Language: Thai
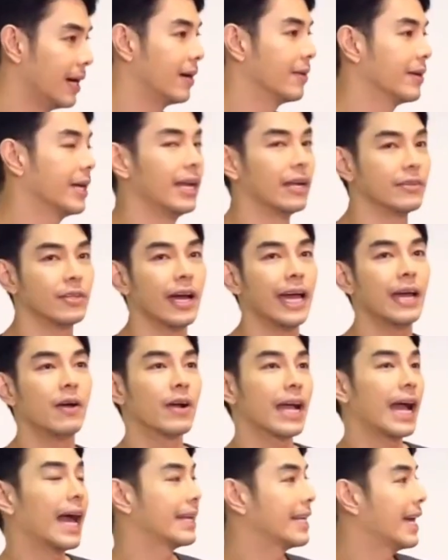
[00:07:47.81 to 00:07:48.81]
โอเคเราต้องให้
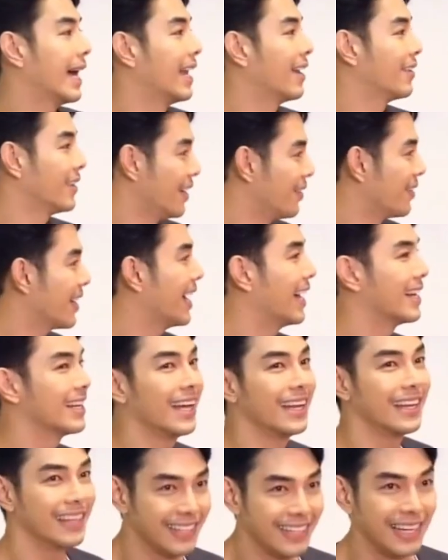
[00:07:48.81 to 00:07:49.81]
โอกาสกันเราได้โอกาส
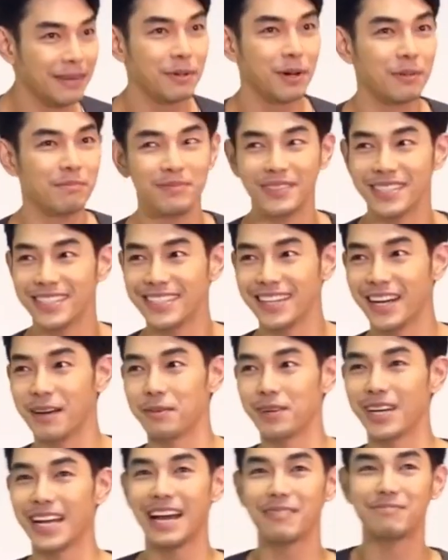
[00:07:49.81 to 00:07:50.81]
กันครับผมขอบคุณครั